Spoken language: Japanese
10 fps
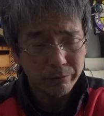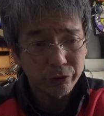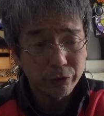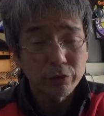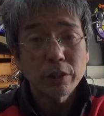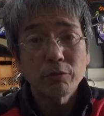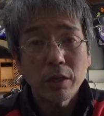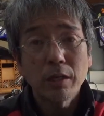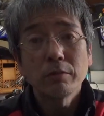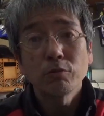重量税と
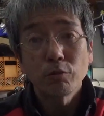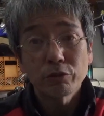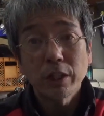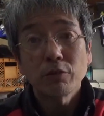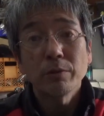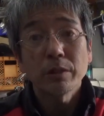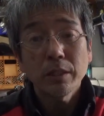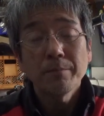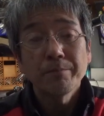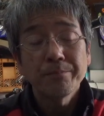か登録代行もあってね。